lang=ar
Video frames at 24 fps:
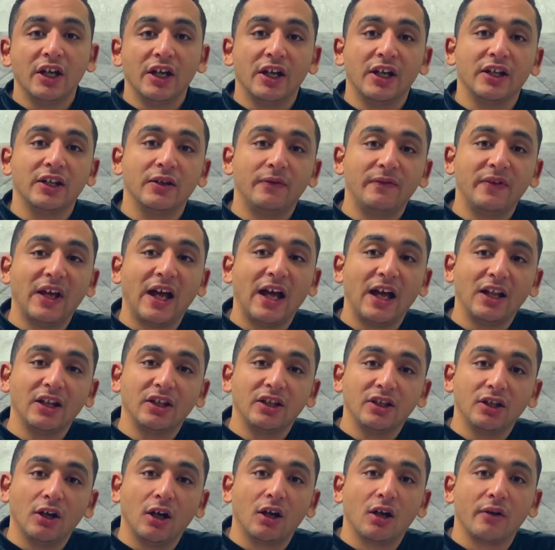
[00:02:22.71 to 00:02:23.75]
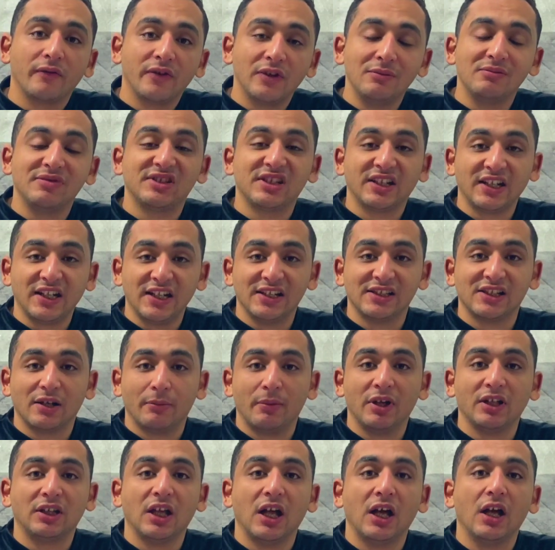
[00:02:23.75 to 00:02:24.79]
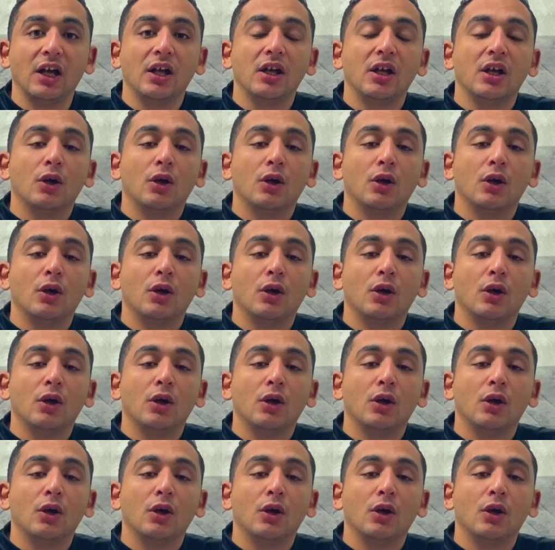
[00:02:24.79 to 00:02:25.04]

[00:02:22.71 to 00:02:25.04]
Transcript: ان في حد يعرف يمسك حساباتها